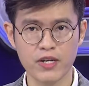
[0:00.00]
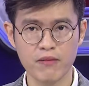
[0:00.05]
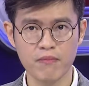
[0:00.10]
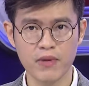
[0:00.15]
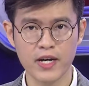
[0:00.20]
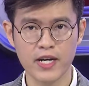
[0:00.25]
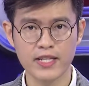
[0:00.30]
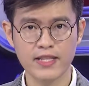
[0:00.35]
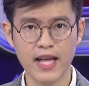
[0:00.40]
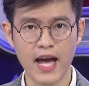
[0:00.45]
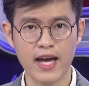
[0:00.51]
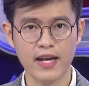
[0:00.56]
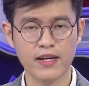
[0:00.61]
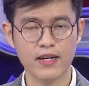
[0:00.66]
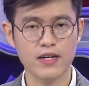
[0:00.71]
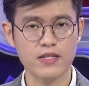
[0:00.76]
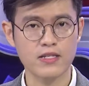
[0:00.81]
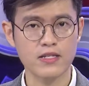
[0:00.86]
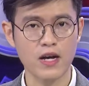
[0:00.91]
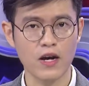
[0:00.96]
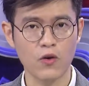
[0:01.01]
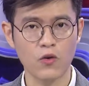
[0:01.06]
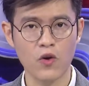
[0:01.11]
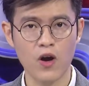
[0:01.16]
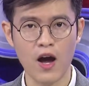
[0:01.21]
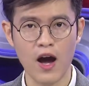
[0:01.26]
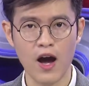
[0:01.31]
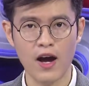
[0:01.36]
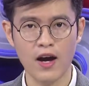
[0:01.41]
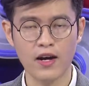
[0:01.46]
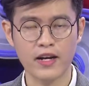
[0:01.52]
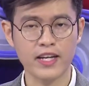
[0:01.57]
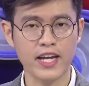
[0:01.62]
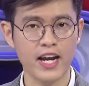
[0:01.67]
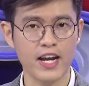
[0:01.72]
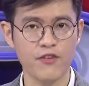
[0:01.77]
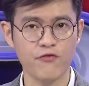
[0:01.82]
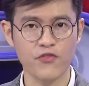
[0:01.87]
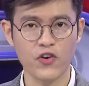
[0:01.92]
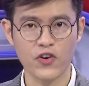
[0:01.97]
mới tại cơ sở của họ ở
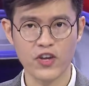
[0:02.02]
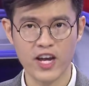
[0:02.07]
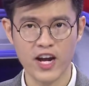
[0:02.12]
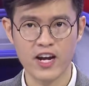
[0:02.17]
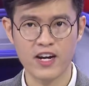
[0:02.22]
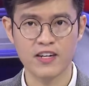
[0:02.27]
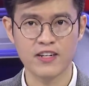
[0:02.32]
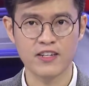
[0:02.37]
California.